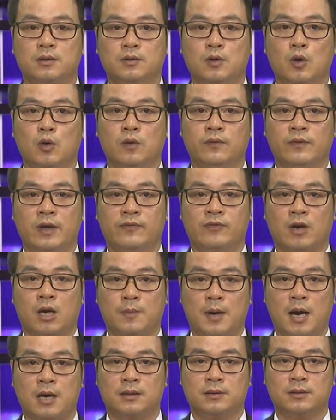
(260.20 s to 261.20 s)
Thưa quý vị và các
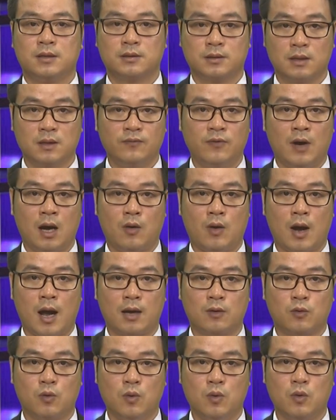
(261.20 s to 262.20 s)
bạn, được đứng vào
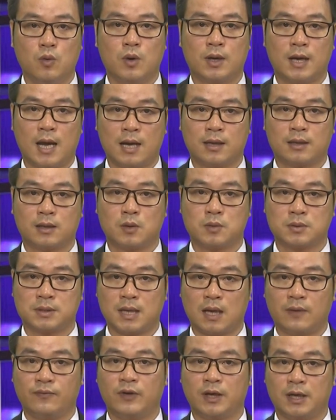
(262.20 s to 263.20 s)
hàng ngũ của Đảng Cộng
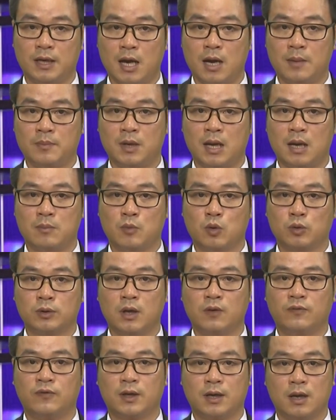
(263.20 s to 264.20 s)
sản Việt Nam là mục
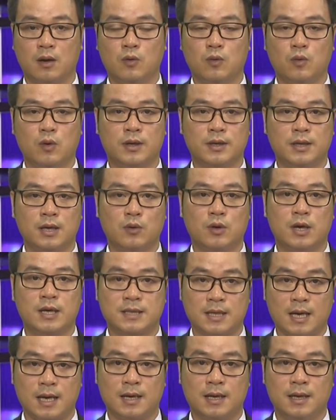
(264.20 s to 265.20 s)
tiêu phấn đấu của nhiều người
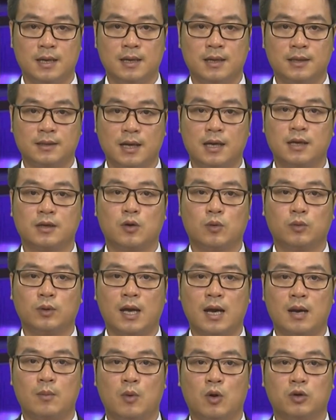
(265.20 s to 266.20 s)
trẻ. Đây cũng
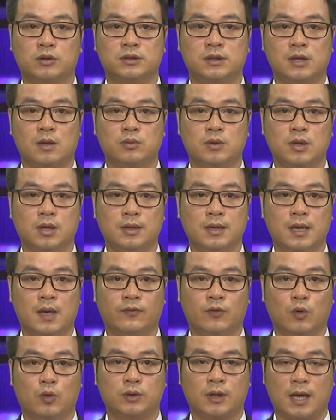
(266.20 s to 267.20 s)
là một trong những nhiệm
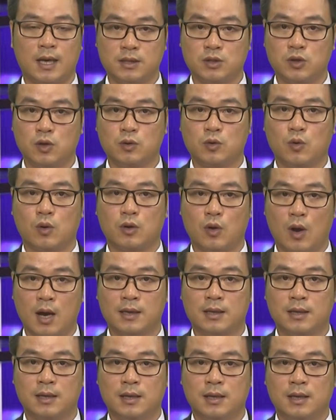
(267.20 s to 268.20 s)
vụ then chốt của
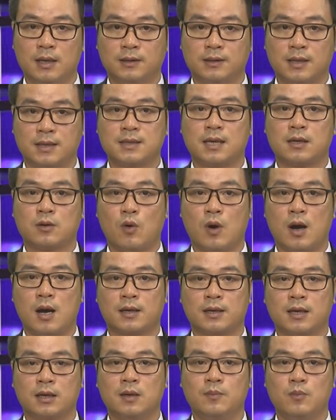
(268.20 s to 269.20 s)
đoàn – Thời gian qua,
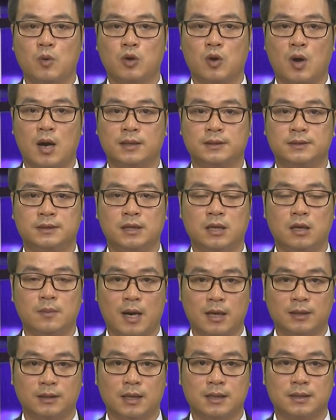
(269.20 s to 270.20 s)
các cấp bộ đoàn trên địa
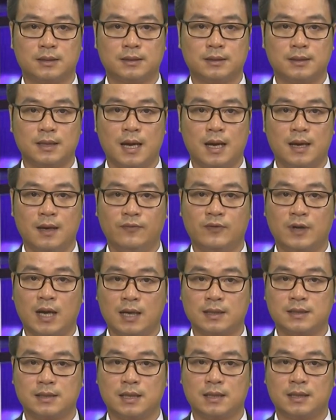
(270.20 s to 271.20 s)
bàn tỉnh đã và
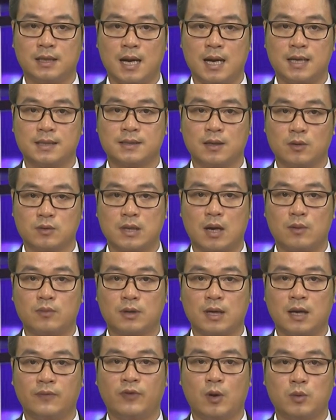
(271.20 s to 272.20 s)
đang triển khai sâu rộng
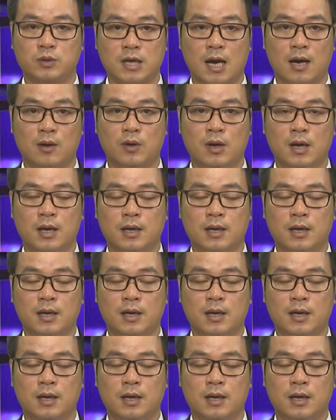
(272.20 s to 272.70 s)
các phong trào